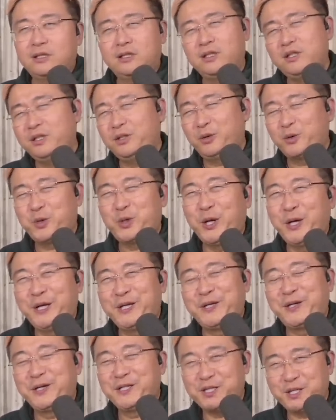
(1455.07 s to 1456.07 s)
有的时候
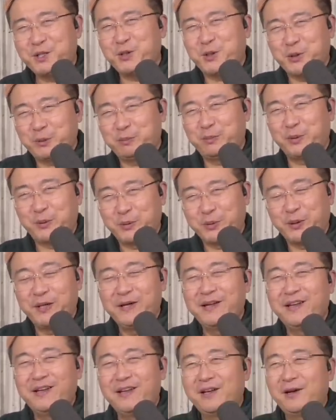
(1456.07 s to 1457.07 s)
你和这就是比如说
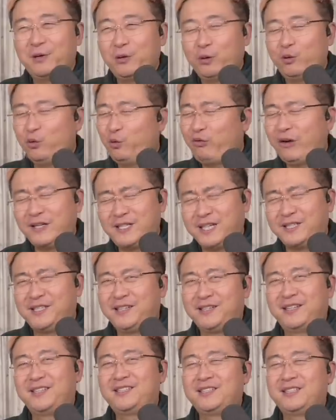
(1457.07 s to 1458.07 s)
我无法想
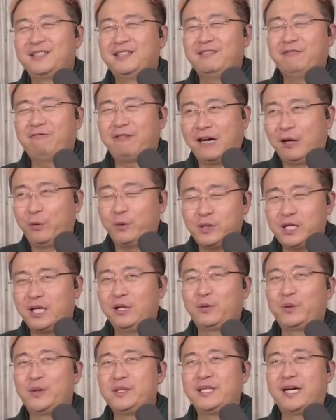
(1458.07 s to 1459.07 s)
象的这个法国这样
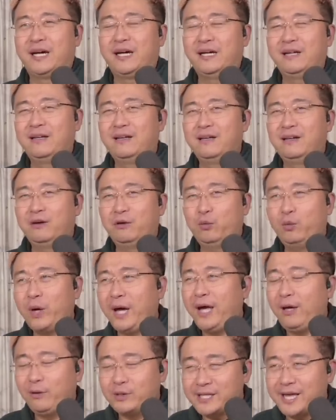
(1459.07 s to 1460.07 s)
的国家，
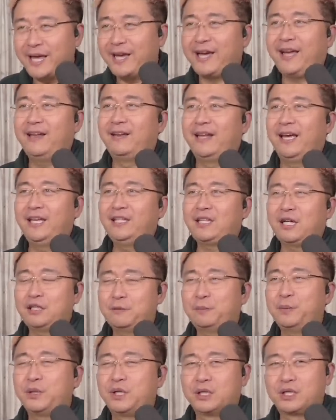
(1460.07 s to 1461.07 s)
外在看来它是
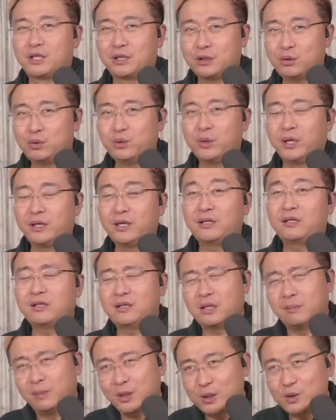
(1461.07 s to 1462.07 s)
不可持续的，但是
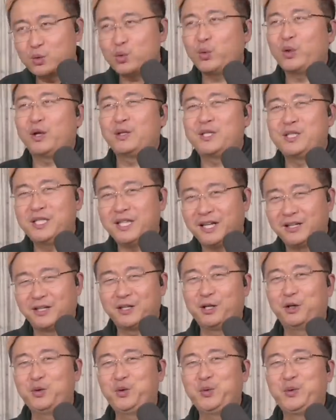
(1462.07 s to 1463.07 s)
怎么能做到这样的
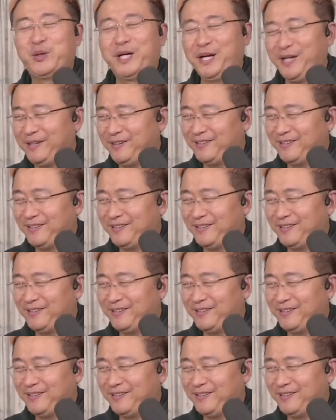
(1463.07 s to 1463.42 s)
高度呢？